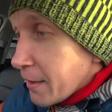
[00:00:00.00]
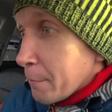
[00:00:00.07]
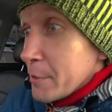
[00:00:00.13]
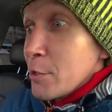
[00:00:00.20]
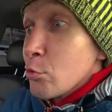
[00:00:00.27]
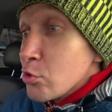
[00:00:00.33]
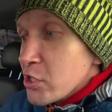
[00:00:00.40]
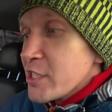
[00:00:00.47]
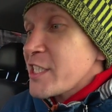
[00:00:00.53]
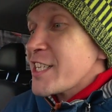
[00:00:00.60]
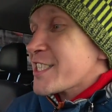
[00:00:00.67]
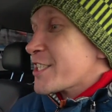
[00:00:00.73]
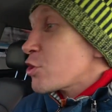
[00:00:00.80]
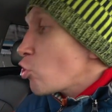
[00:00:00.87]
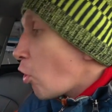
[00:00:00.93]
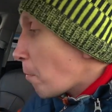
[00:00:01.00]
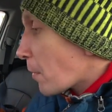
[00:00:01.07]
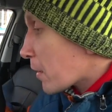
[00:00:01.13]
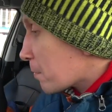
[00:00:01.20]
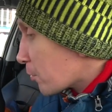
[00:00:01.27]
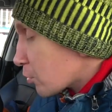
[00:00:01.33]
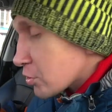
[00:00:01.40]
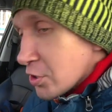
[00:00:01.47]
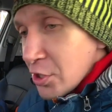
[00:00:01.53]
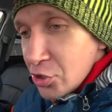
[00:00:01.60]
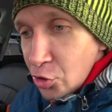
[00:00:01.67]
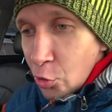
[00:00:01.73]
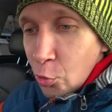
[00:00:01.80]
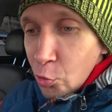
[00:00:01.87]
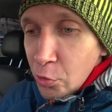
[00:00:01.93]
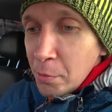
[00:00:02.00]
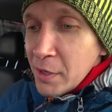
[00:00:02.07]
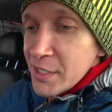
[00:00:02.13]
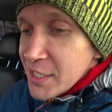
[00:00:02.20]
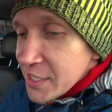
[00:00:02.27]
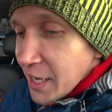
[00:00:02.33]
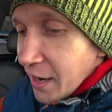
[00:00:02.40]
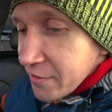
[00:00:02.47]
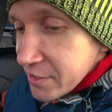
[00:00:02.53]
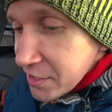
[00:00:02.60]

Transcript: потому что здесь кнопок просто еще уйма, здесь как в